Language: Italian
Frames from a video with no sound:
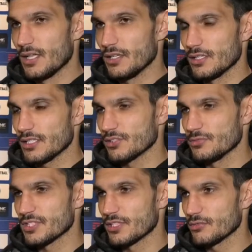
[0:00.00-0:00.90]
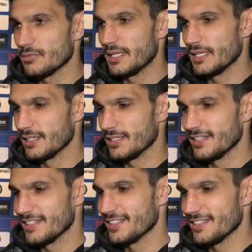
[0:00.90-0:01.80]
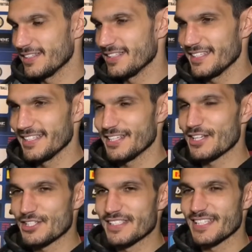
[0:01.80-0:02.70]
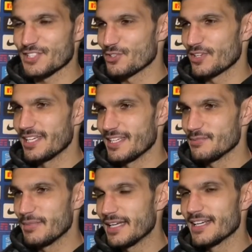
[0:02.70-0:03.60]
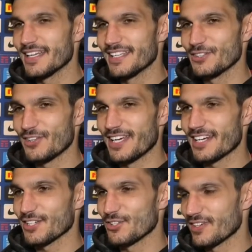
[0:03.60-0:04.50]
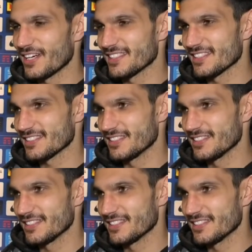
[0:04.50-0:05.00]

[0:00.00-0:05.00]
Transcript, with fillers: No, adesso mi sento bene, è una sensazione bella tornare a correre senza